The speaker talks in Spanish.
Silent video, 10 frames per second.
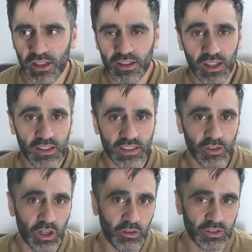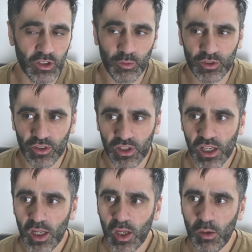Está diciendo las cosas como son.
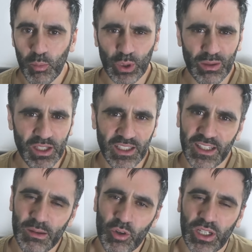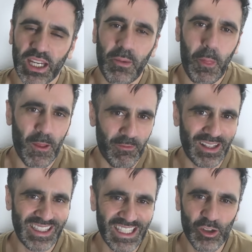Pero también entendamos que
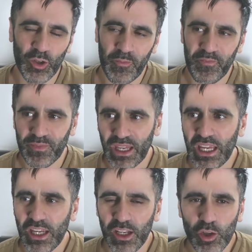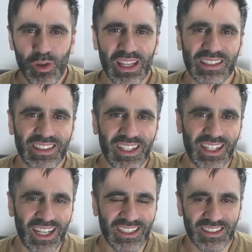Fantino, no voy a decir
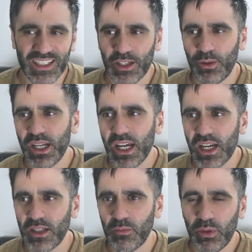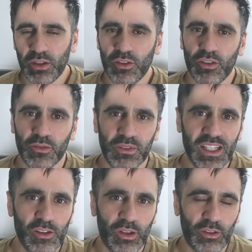que es liberal, pero
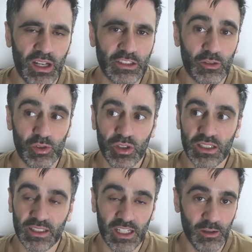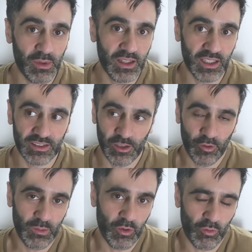dentro de todas las opciones, generalmente, si lo
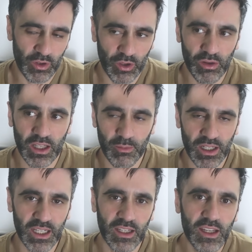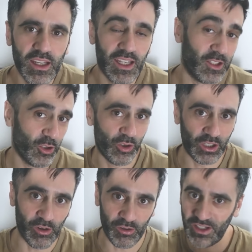vemos cuando habla de Milei, y todos los que
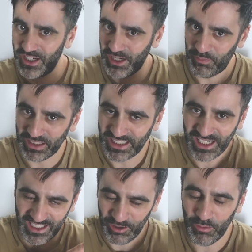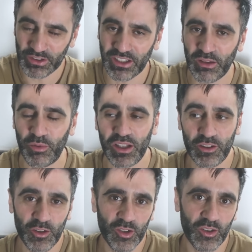lo rodean, en especial, que lo vamos a ver después
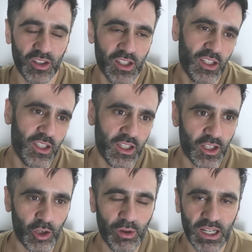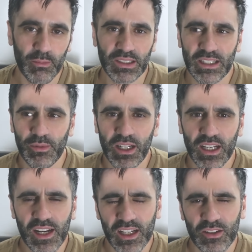Tronco, lo bancan más a Milley que
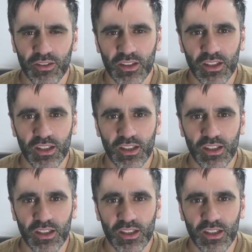al resto.